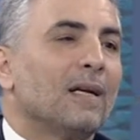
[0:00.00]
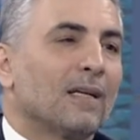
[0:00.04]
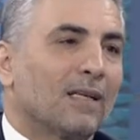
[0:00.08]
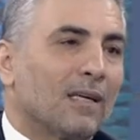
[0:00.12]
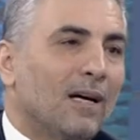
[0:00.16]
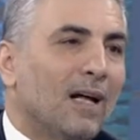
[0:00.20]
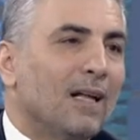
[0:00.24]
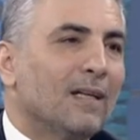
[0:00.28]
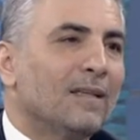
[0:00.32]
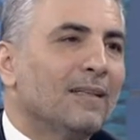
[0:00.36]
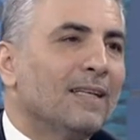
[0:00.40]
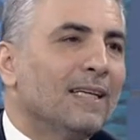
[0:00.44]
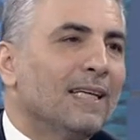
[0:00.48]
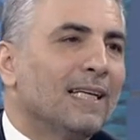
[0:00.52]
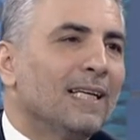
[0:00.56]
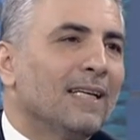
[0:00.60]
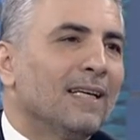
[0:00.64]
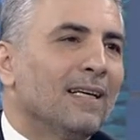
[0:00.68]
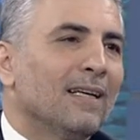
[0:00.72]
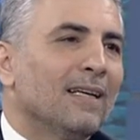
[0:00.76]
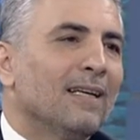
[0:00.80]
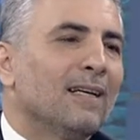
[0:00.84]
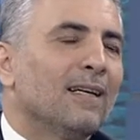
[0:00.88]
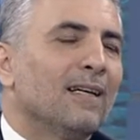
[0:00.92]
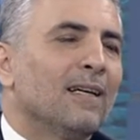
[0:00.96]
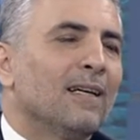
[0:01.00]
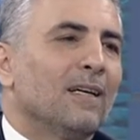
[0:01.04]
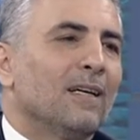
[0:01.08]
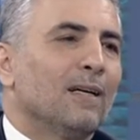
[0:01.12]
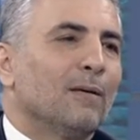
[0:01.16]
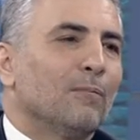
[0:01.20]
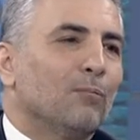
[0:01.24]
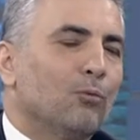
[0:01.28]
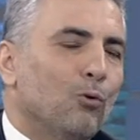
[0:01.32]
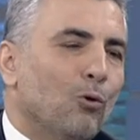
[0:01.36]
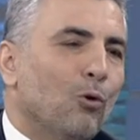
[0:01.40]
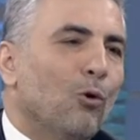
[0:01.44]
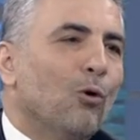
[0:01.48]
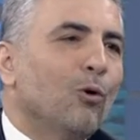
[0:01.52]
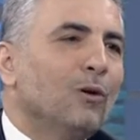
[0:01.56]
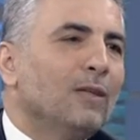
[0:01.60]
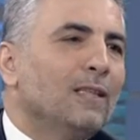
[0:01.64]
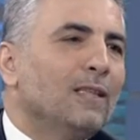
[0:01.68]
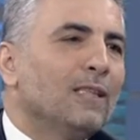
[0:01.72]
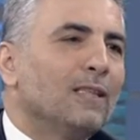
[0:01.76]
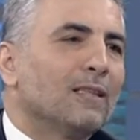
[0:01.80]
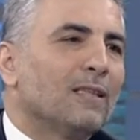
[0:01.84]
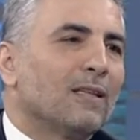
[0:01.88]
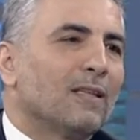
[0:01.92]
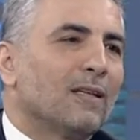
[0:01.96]
Kaldı ki bu 10
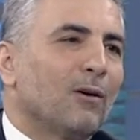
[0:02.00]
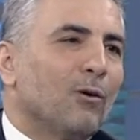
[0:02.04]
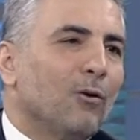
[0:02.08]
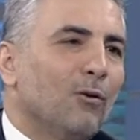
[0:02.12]
yılda,